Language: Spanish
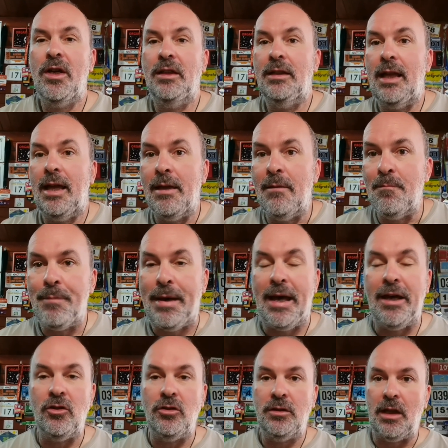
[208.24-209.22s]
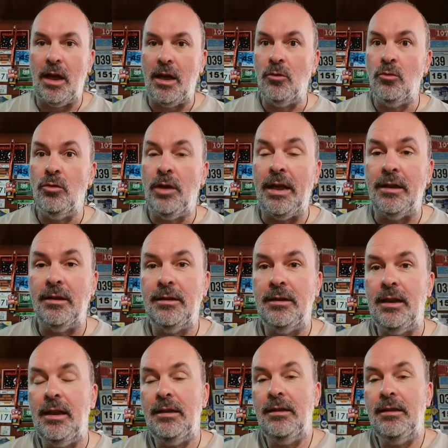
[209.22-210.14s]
que estás en paro, estás en un ERTE,